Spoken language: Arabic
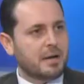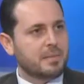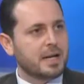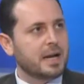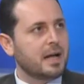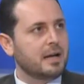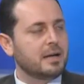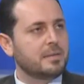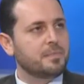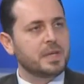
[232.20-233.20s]
عام أنا
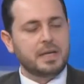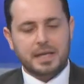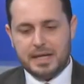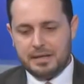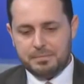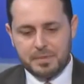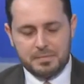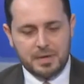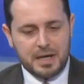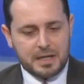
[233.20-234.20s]
رح يعني
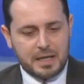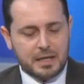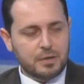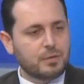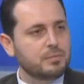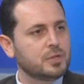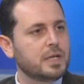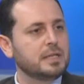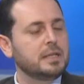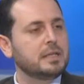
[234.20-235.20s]
أعرض على الأخوة
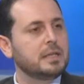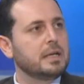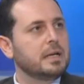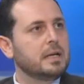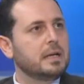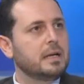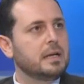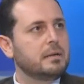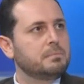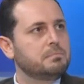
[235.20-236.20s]
المشاهدين
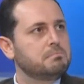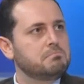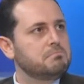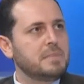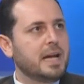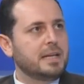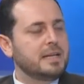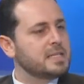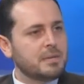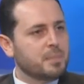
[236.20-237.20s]
يعني
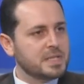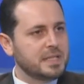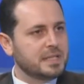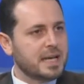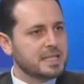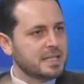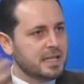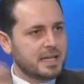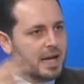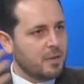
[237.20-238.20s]
نسب بسيطه اذا
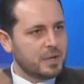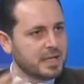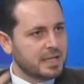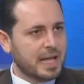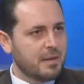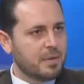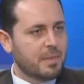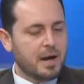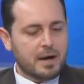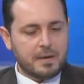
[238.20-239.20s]
نحن حاولنا نتعامل
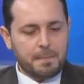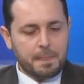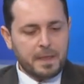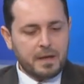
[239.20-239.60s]
معها